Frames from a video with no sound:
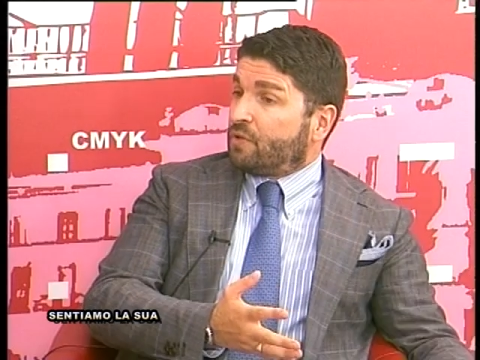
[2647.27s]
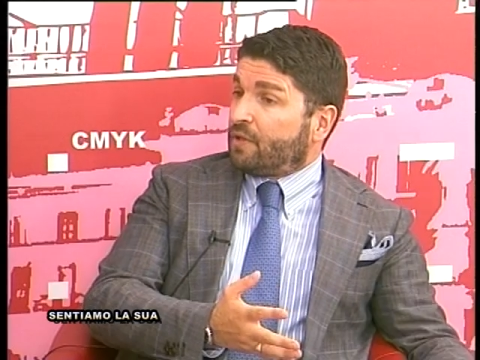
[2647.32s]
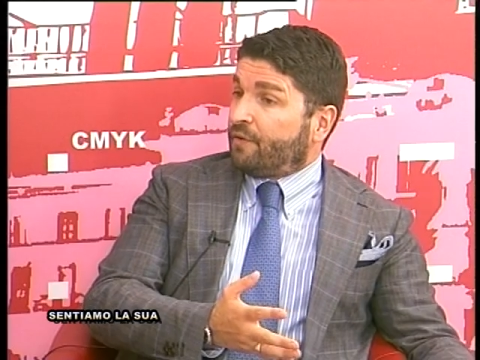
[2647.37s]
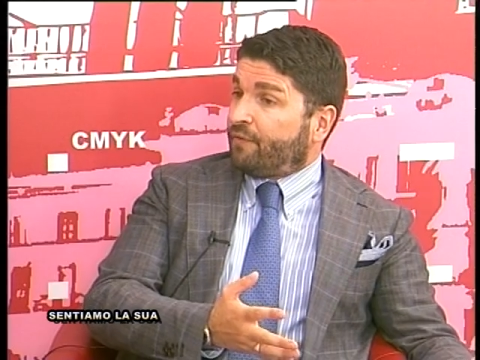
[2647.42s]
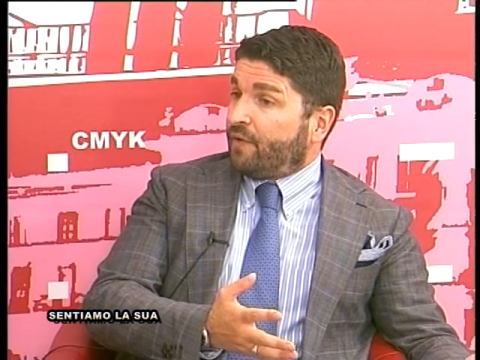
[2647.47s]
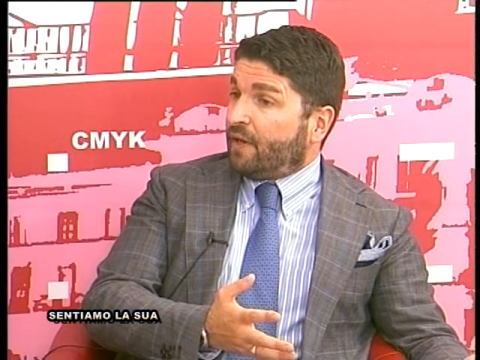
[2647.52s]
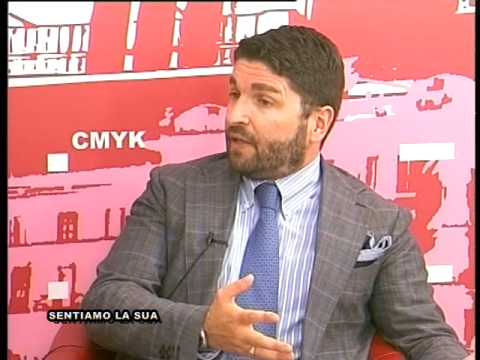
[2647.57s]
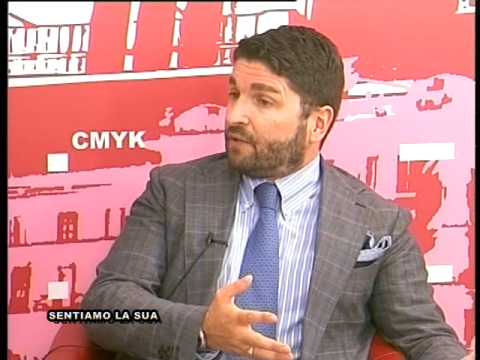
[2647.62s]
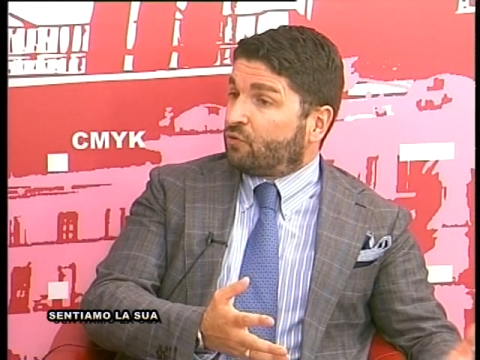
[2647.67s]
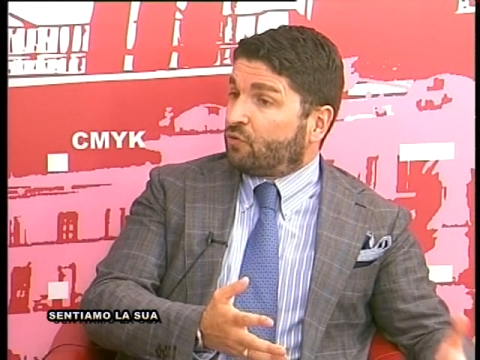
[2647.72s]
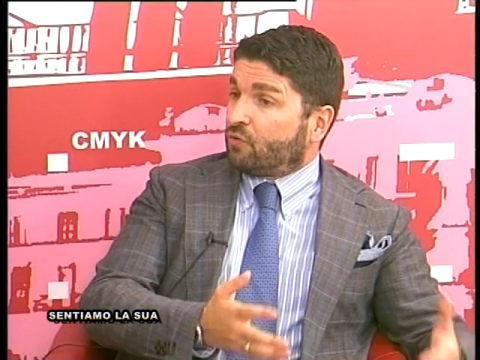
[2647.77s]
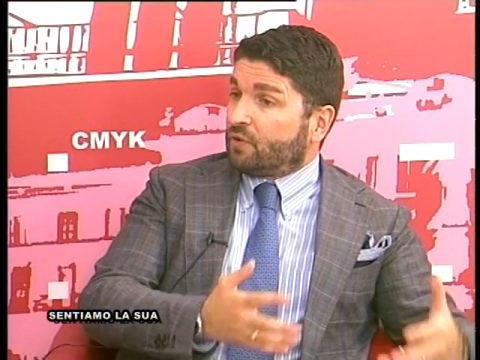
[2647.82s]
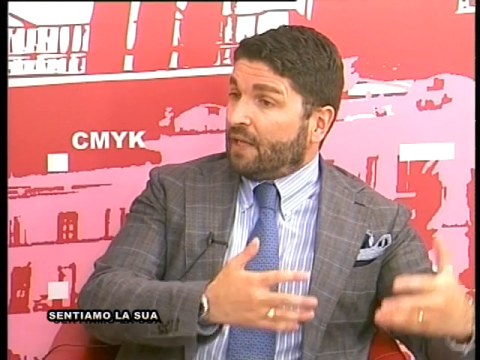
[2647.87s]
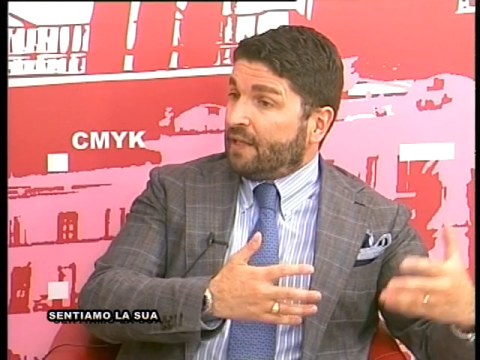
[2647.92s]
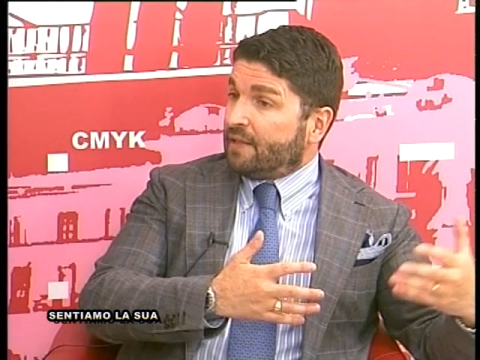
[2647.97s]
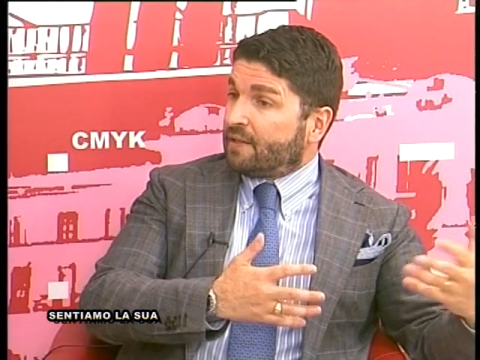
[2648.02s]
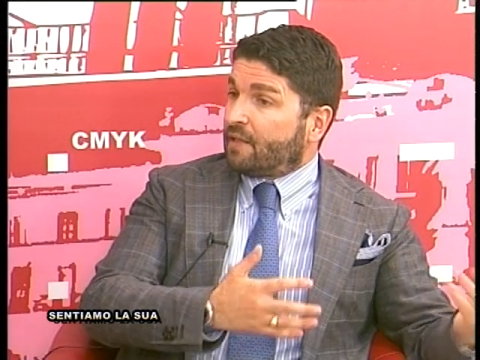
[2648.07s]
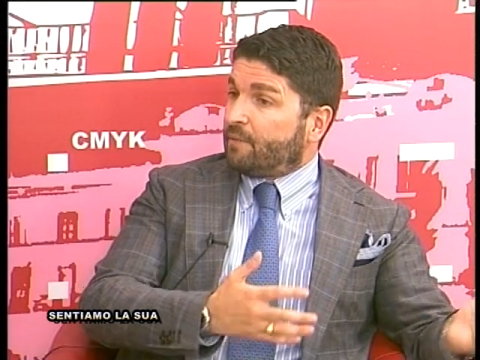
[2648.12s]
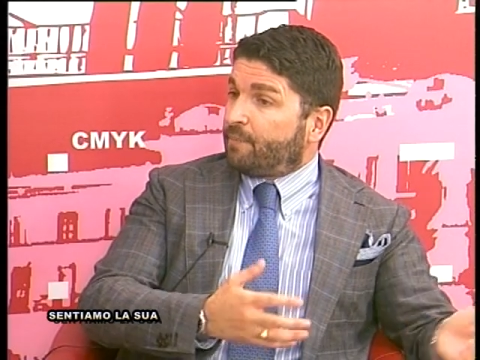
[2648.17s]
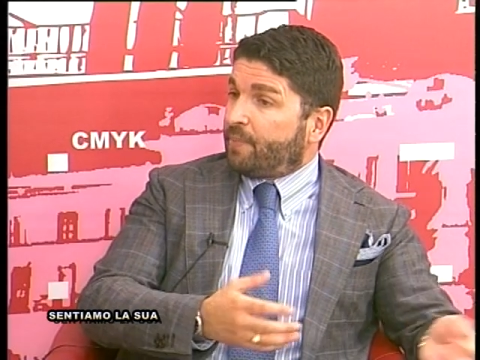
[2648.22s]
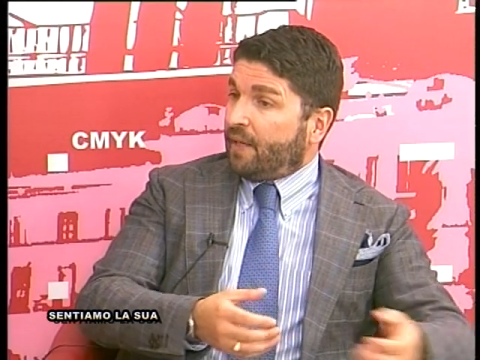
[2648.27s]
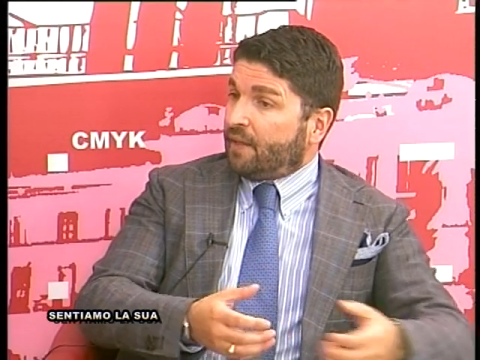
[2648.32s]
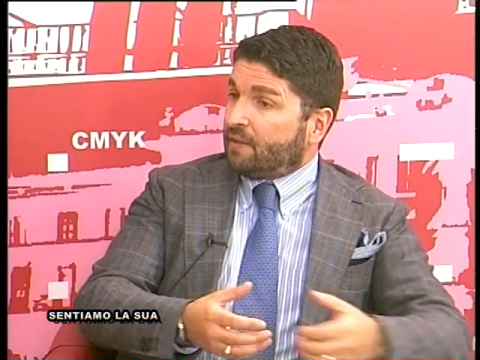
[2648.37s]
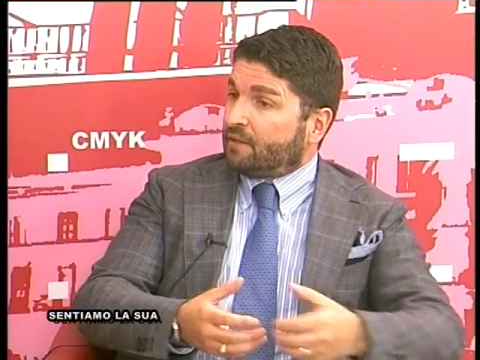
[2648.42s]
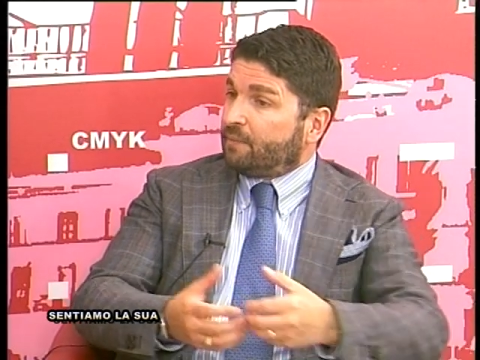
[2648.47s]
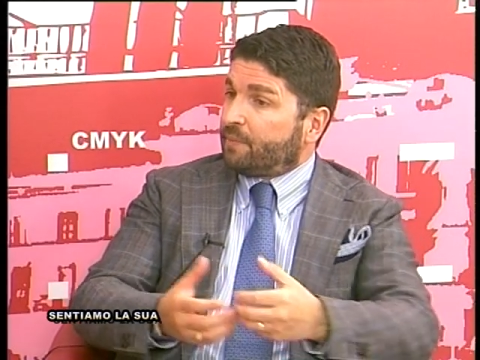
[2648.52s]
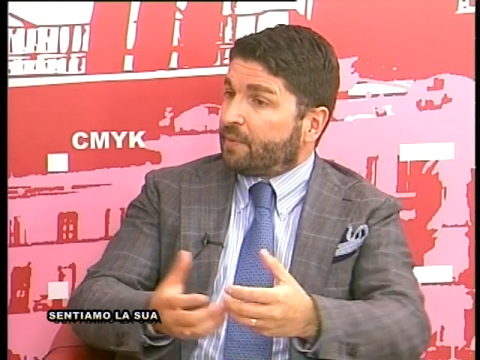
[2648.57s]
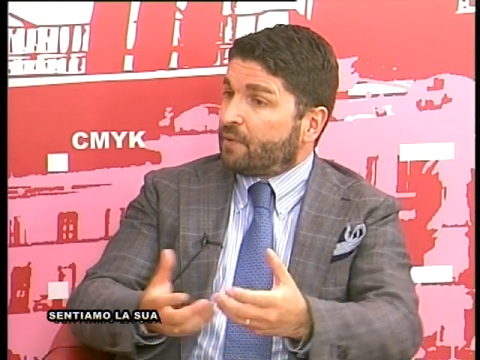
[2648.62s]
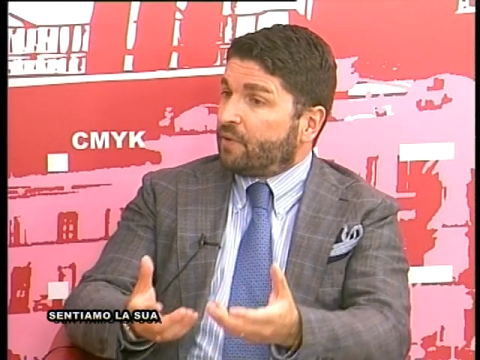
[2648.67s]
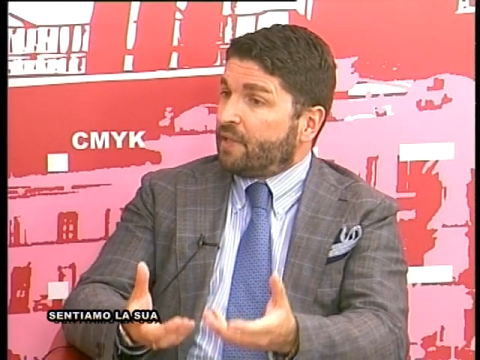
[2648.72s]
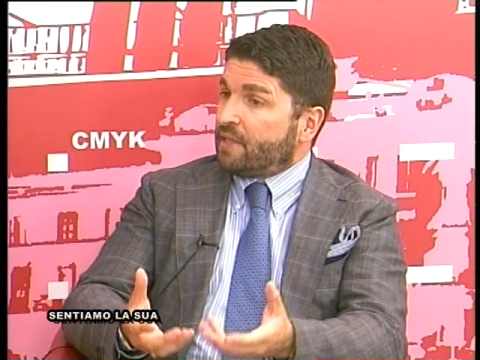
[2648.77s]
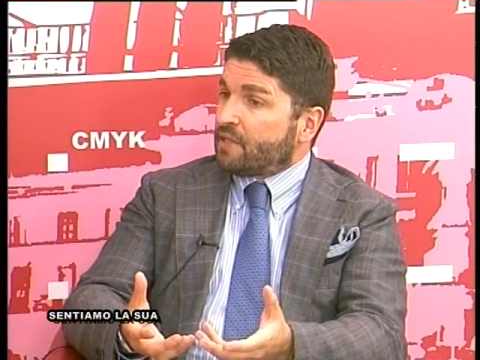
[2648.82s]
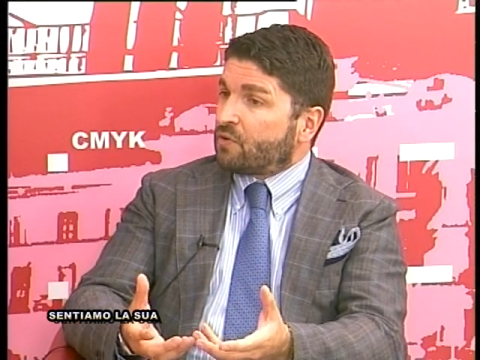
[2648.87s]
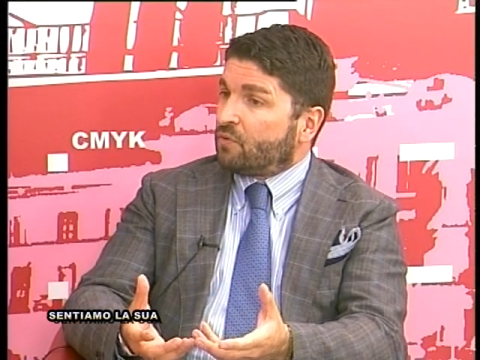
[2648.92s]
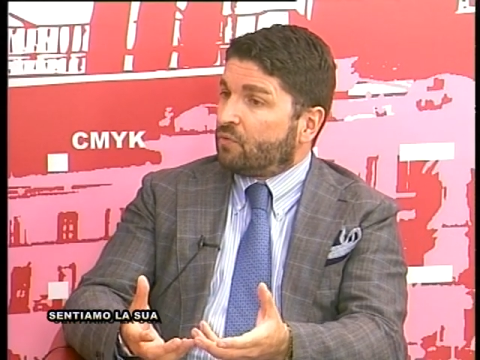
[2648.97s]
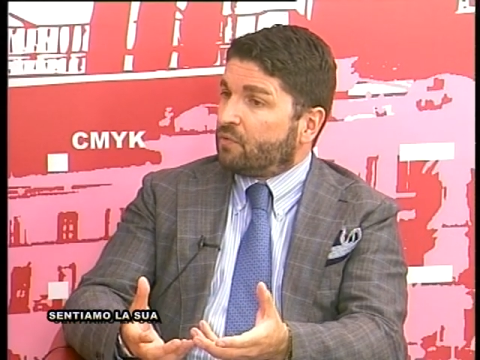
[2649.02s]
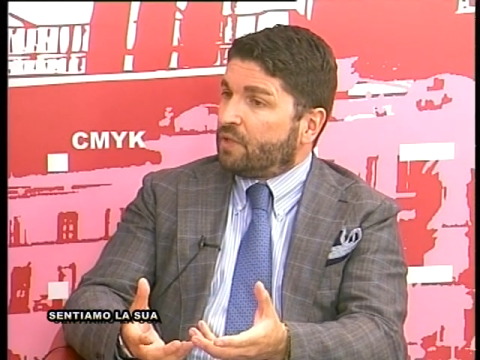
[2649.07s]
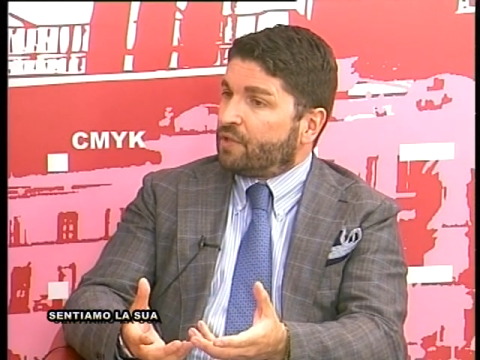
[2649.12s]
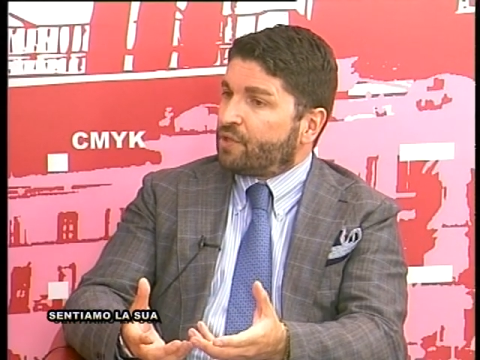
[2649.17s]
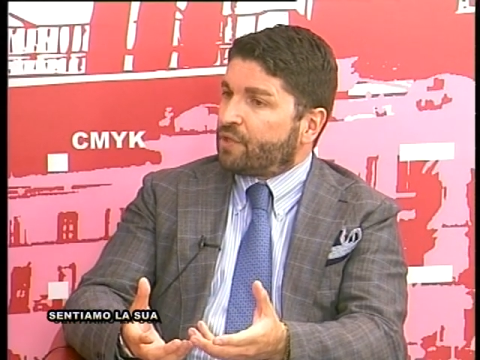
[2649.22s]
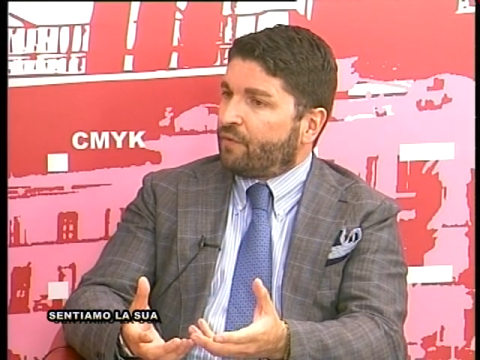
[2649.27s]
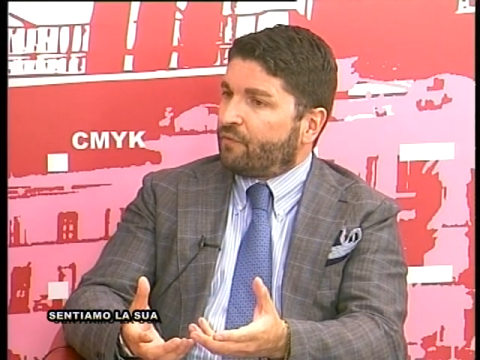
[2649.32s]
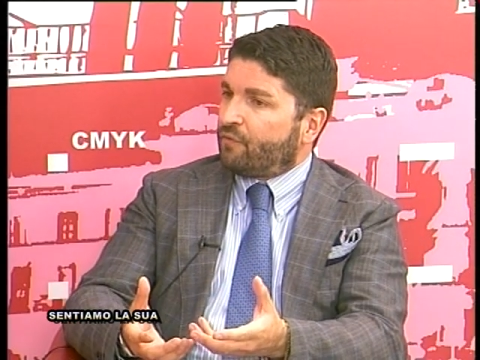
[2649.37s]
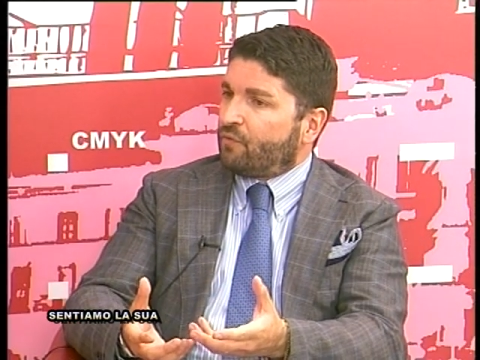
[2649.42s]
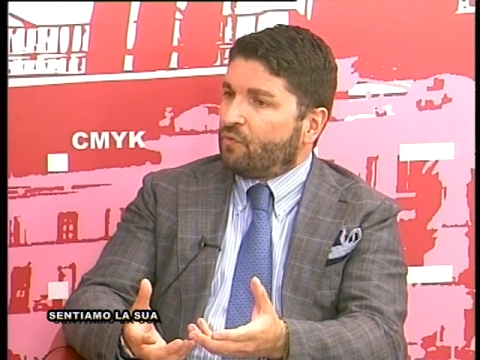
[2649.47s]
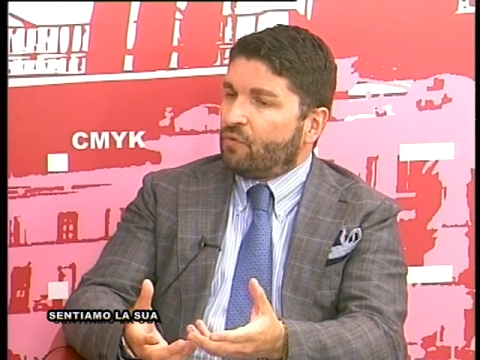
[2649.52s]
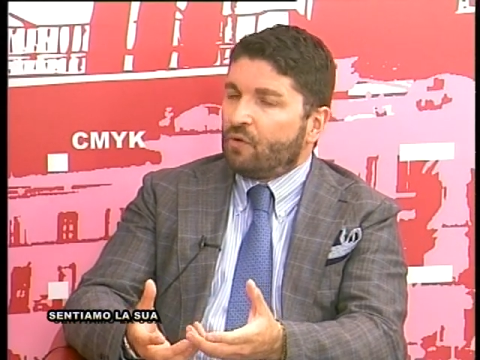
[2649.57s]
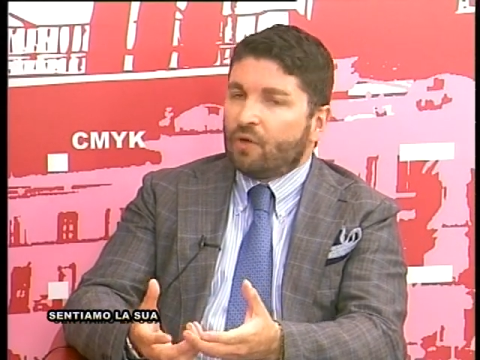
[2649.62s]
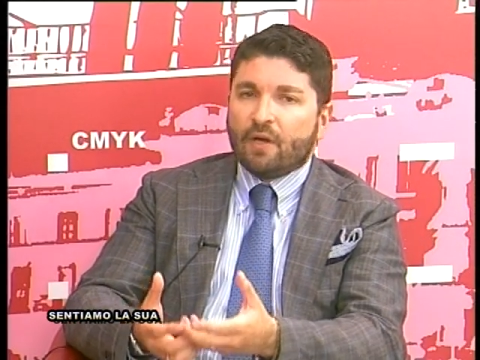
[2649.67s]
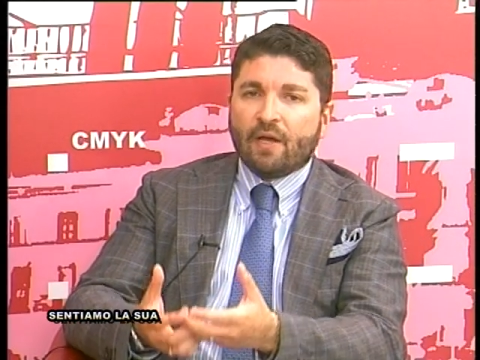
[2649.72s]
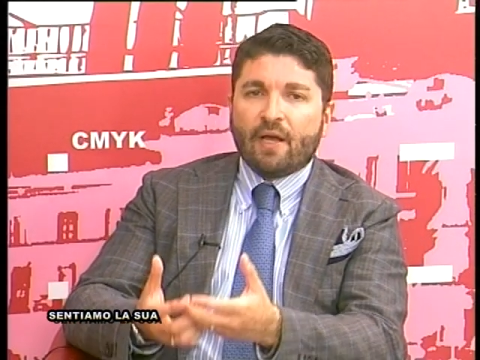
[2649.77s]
già fatto da altre parti per non essere un déjà vu,